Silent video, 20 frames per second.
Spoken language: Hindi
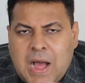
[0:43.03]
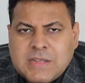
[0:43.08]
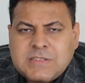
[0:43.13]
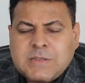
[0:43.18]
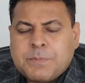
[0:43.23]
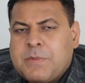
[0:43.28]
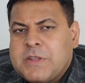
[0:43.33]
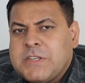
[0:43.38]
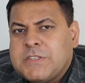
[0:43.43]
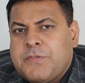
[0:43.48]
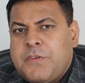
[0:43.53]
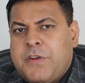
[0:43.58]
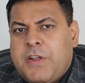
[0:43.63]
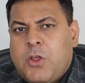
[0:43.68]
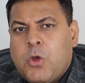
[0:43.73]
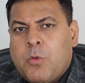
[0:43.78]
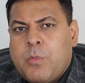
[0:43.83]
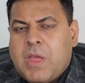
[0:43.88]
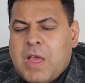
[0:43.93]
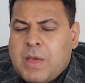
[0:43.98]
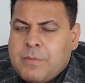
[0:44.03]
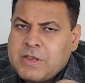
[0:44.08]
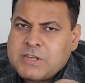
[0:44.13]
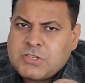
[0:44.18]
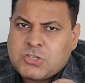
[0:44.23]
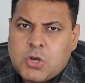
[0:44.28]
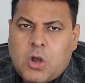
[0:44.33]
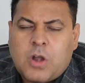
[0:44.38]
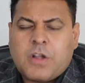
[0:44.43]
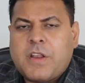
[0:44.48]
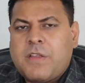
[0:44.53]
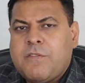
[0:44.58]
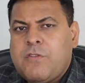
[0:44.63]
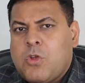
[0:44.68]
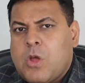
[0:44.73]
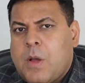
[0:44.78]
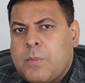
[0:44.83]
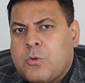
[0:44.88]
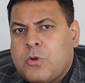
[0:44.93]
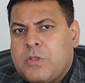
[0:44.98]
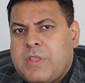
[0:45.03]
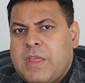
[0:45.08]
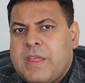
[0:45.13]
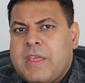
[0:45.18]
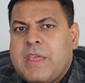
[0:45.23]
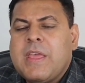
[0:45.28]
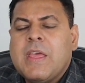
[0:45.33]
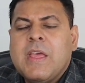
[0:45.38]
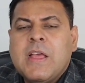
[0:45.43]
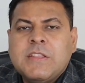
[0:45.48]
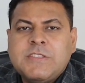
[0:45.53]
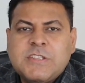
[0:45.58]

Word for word: आज अपनी इस वीडियो में हम एक शॉर्ट रिव्यू आपको देंगे